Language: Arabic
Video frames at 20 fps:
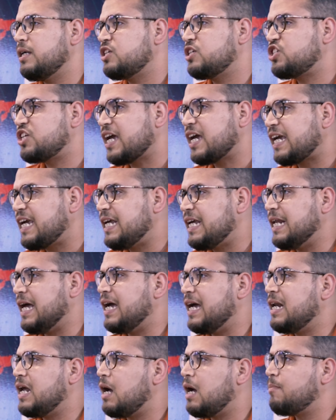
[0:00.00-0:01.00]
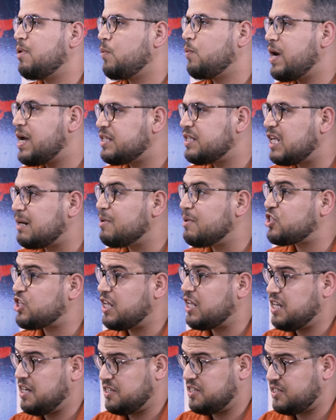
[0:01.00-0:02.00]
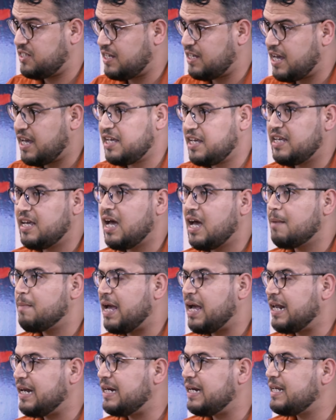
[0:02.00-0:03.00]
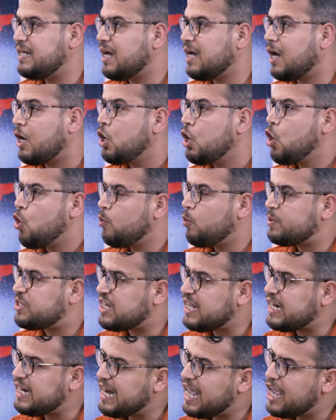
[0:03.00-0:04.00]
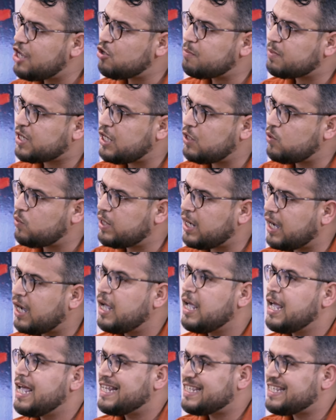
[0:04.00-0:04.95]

يشتغل على بوادر مشاريع سياحيه محليه وبالتالي لا يمكننا